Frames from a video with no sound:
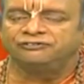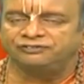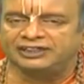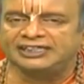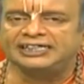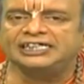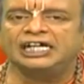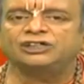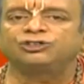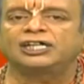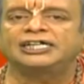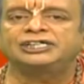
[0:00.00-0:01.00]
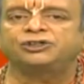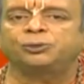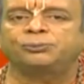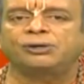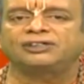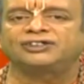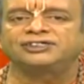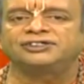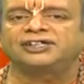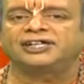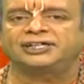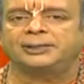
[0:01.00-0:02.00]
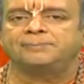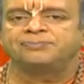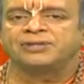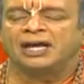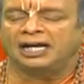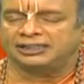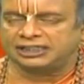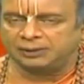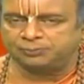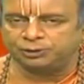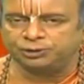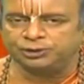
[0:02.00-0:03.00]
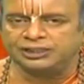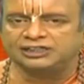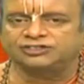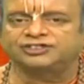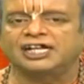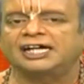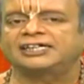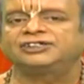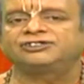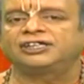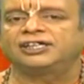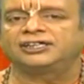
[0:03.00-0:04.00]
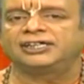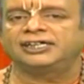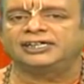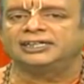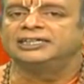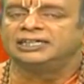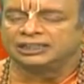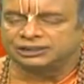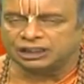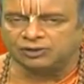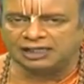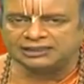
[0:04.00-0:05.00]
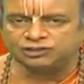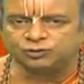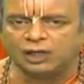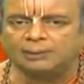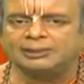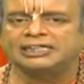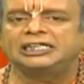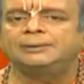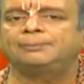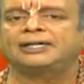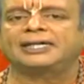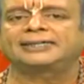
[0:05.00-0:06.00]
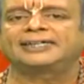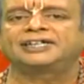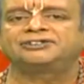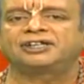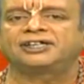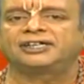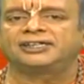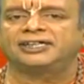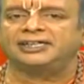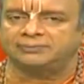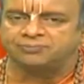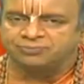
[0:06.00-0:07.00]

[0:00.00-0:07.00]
విధిని అనుసరించి ఉపవాసం చేయండి అంటే పొద్దున్నే స్నానం చేయండి తరువాత స్వామికి దీపారాధన చేయండి